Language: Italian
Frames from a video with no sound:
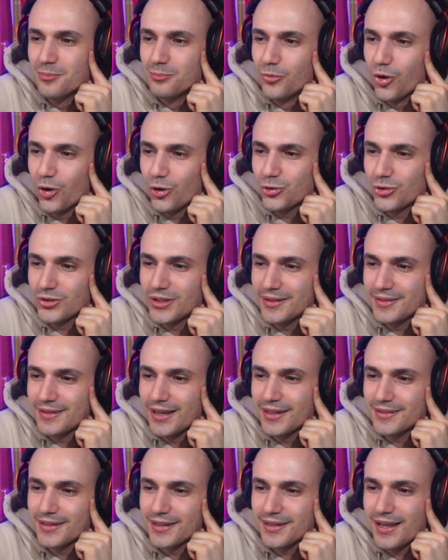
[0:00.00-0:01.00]
molto
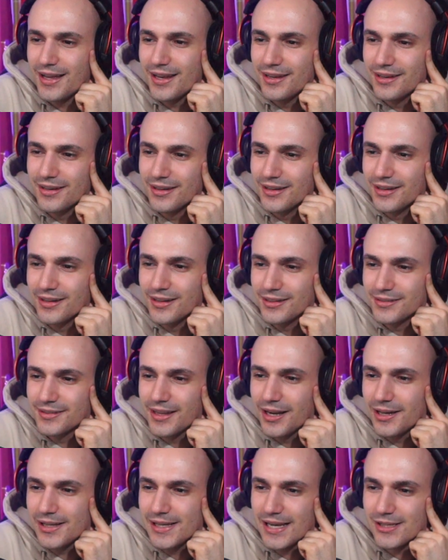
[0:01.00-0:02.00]
dettata dal,
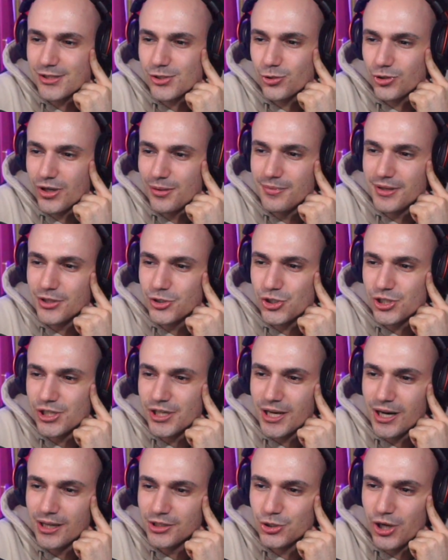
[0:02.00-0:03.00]
dal cazzo che mi
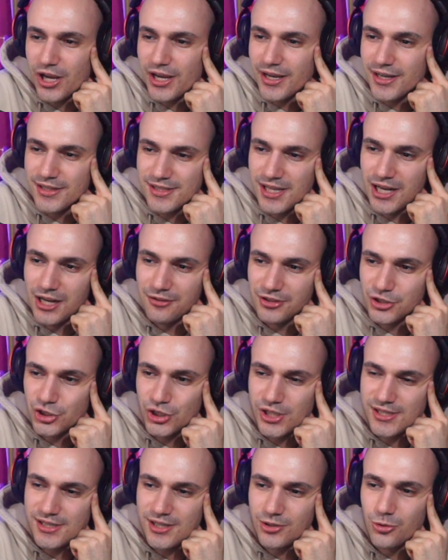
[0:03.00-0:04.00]
gira, cioè se la
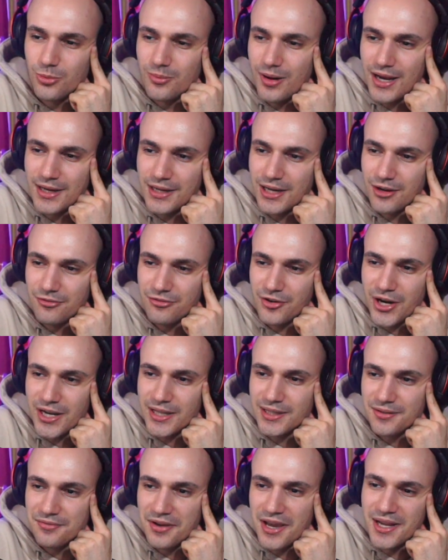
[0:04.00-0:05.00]
facessi domani la
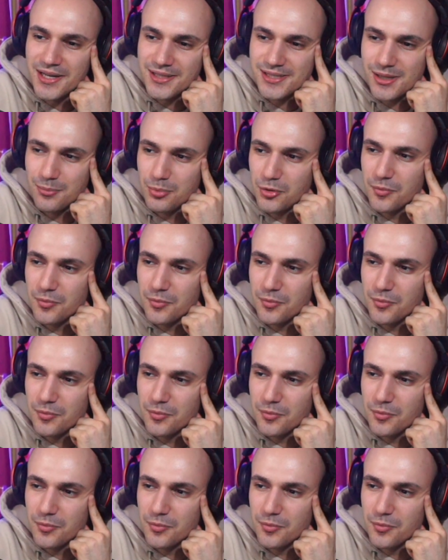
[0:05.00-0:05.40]
farei diversa